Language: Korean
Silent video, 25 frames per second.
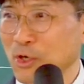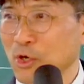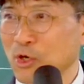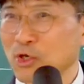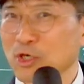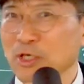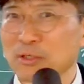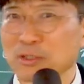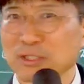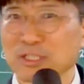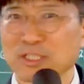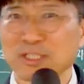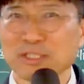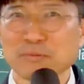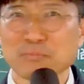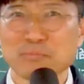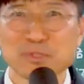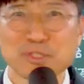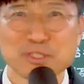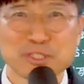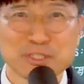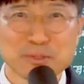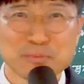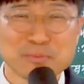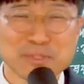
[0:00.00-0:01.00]
그
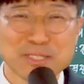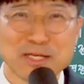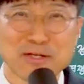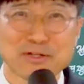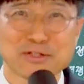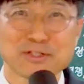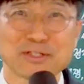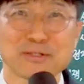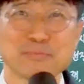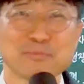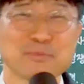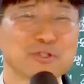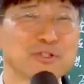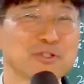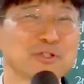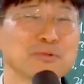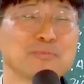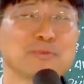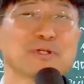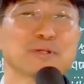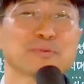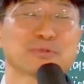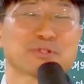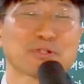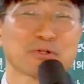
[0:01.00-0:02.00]
믿음이에요. 그
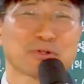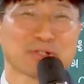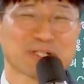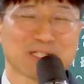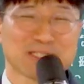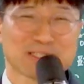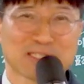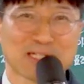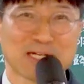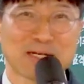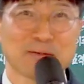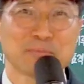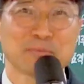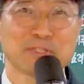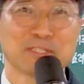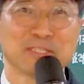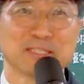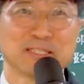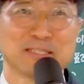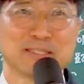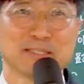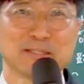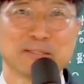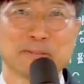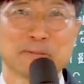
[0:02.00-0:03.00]
믿음이 없어요. 그러니까
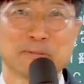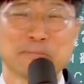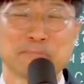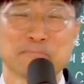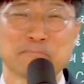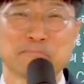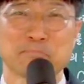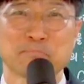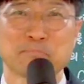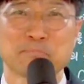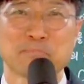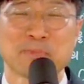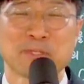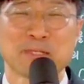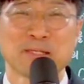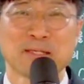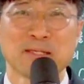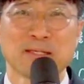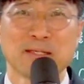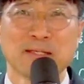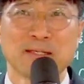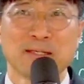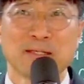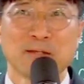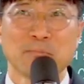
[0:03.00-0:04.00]
사람들이
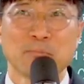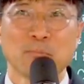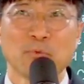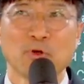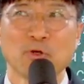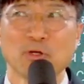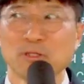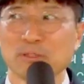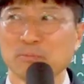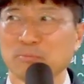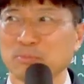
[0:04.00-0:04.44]
뭘